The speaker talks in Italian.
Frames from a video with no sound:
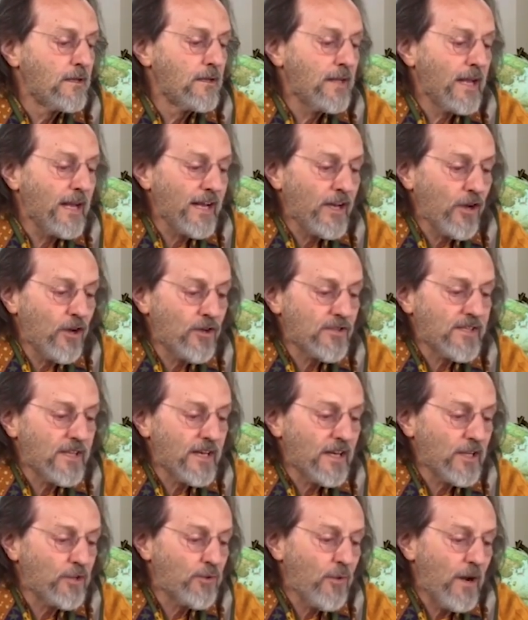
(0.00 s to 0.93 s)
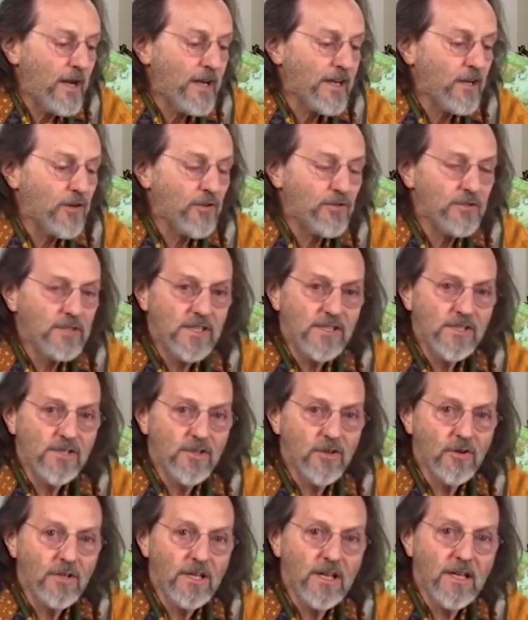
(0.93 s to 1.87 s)
nella nostra attuale
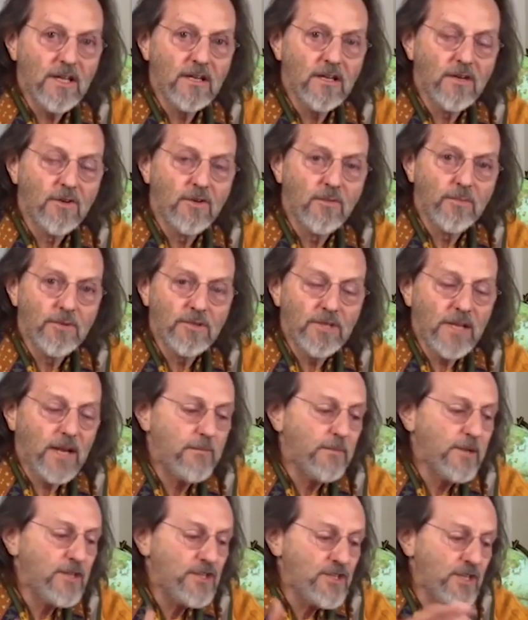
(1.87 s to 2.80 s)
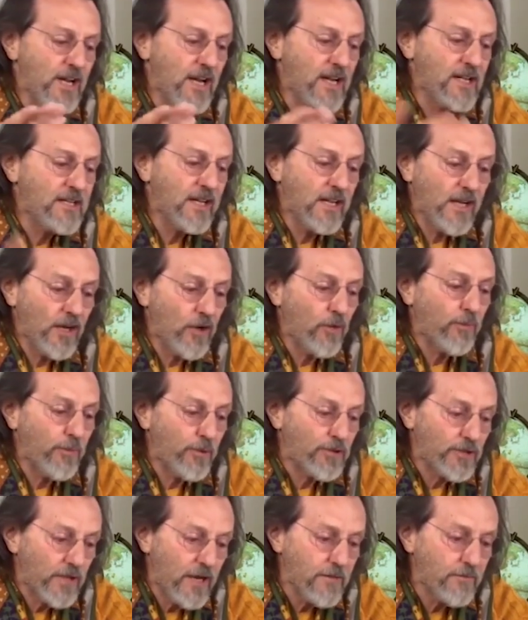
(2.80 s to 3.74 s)
condizione non potrebbe scegliere,
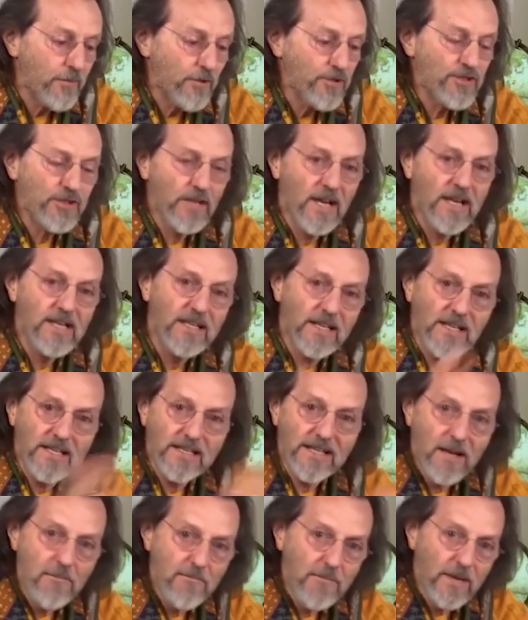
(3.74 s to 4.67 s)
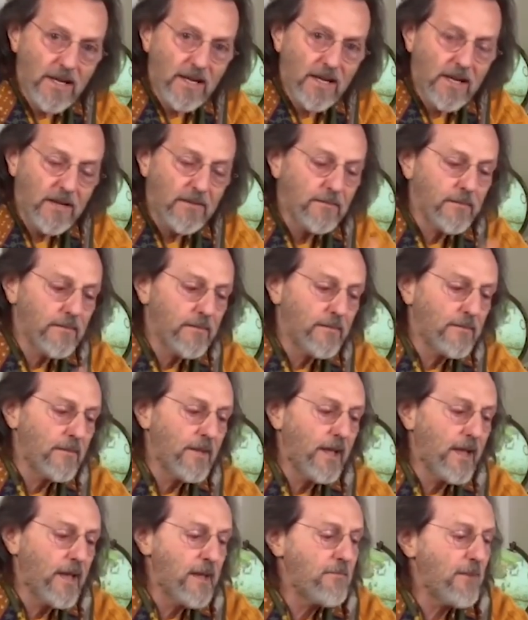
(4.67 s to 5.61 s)
non potremmo scegliere tra bene
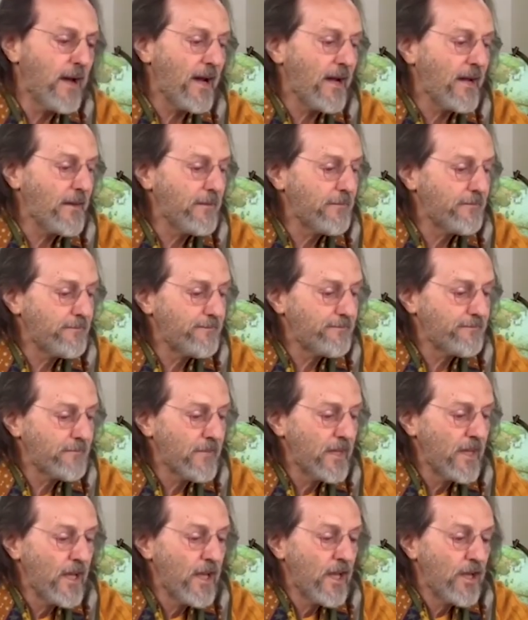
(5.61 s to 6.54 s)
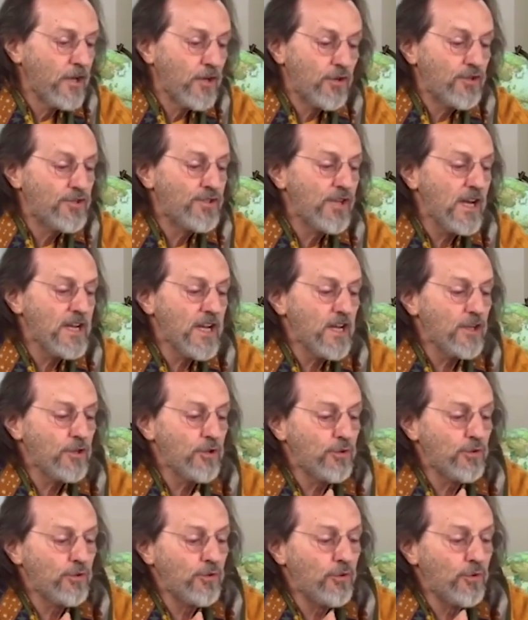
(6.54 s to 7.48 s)
e male. Non
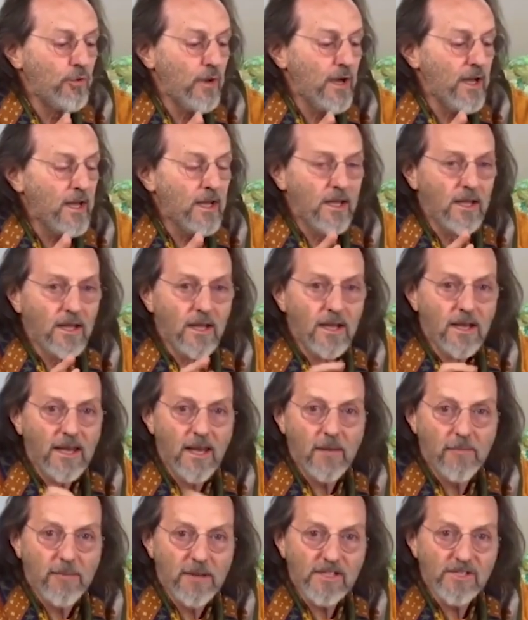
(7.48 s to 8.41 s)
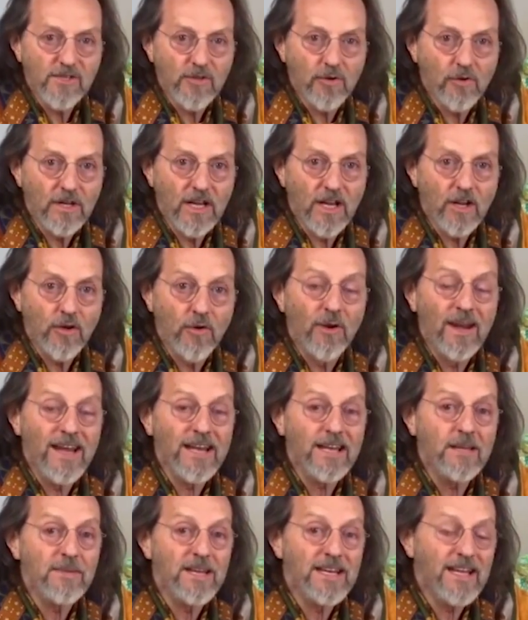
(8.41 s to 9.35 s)
scegliendo dunque la persona non
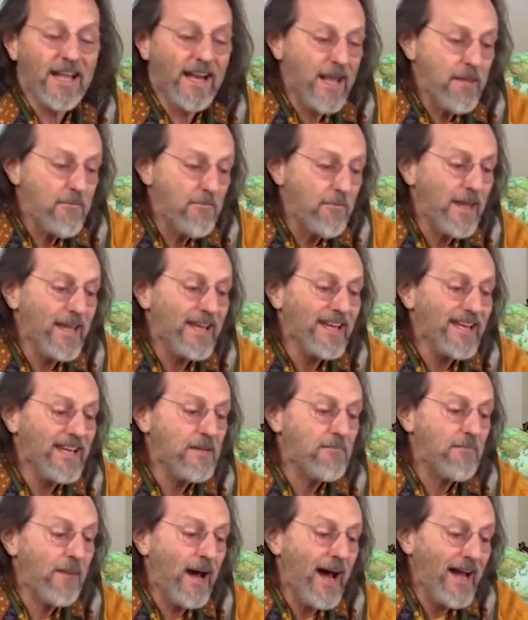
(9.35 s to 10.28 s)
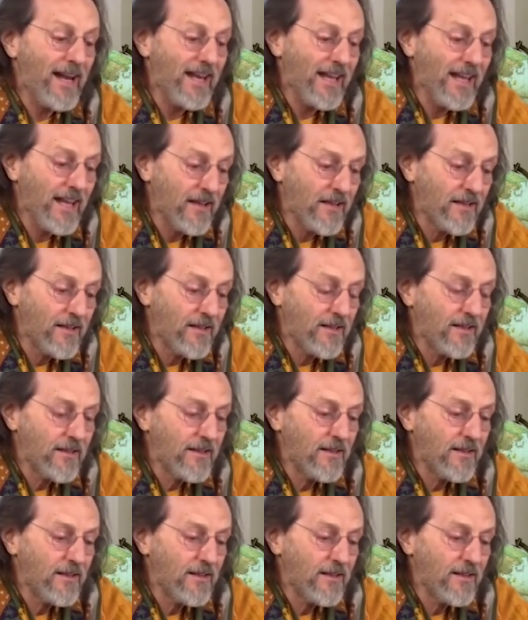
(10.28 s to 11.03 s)
eliminerebbe il male,